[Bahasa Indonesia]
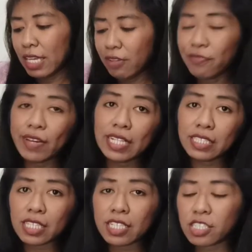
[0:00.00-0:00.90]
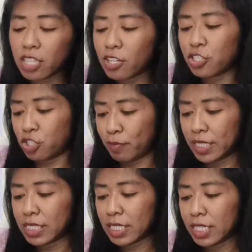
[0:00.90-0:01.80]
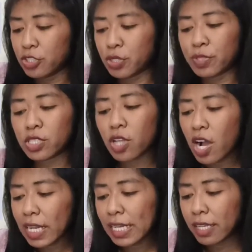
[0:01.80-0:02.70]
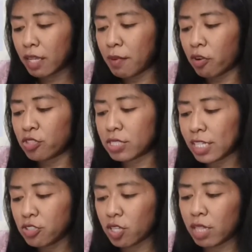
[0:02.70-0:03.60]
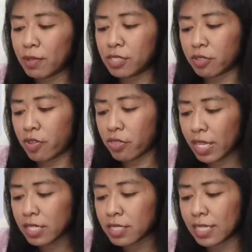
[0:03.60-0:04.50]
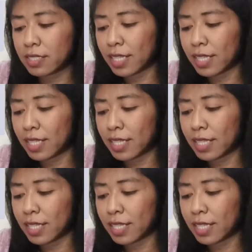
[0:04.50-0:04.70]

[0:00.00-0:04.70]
He felt astonishment. She was talking about such elementary things as